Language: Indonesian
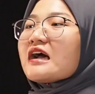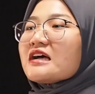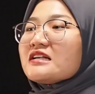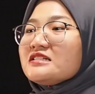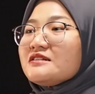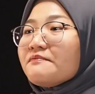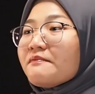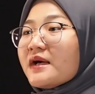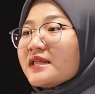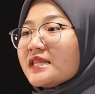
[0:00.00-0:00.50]

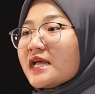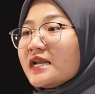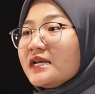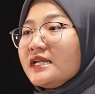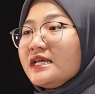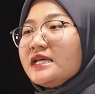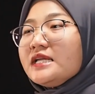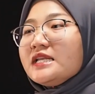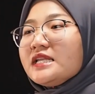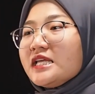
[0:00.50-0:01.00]
Kesempatan
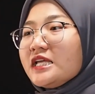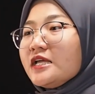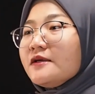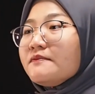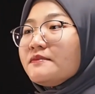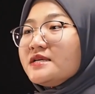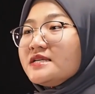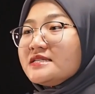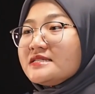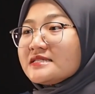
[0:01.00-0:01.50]
ini
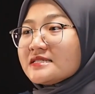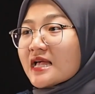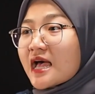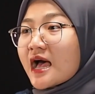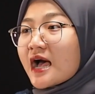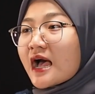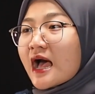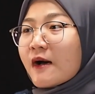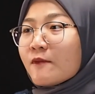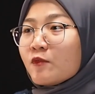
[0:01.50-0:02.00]

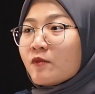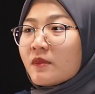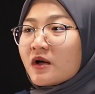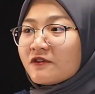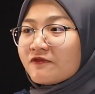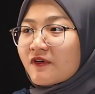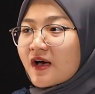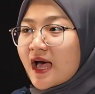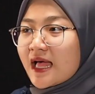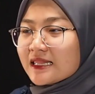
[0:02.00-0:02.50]
bisa kamu
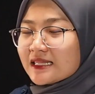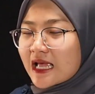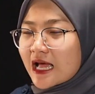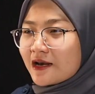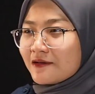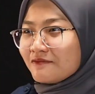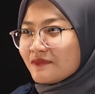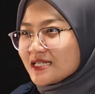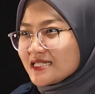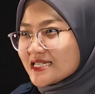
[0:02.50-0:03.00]

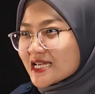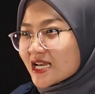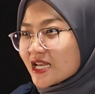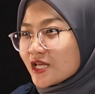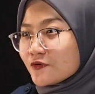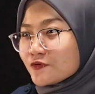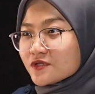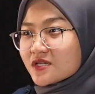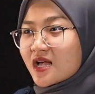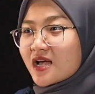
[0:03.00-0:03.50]
manfaatkan
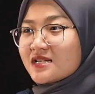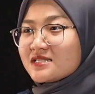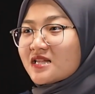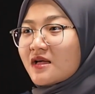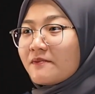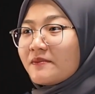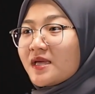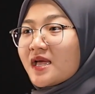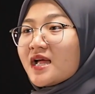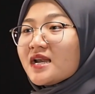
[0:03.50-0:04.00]
menjadi usaha
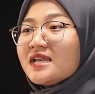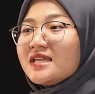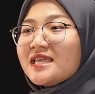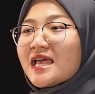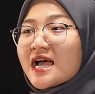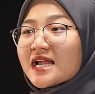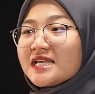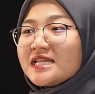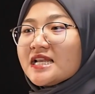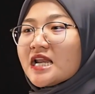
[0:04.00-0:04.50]
sampingan
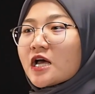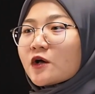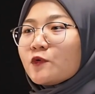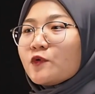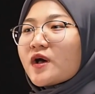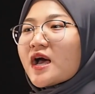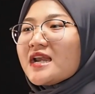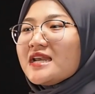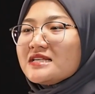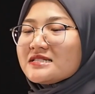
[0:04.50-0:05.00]
yang
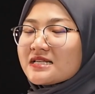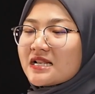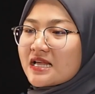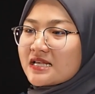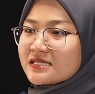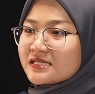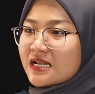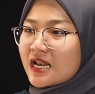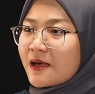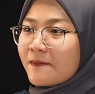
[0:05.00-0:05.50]
dilakukan di
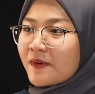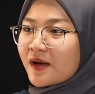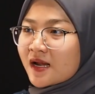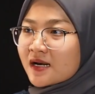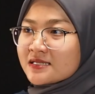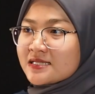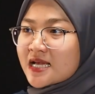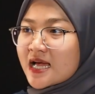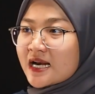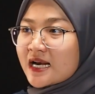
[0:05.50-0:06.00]
sela-sela
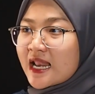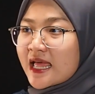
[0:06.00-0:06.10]
pekerjaan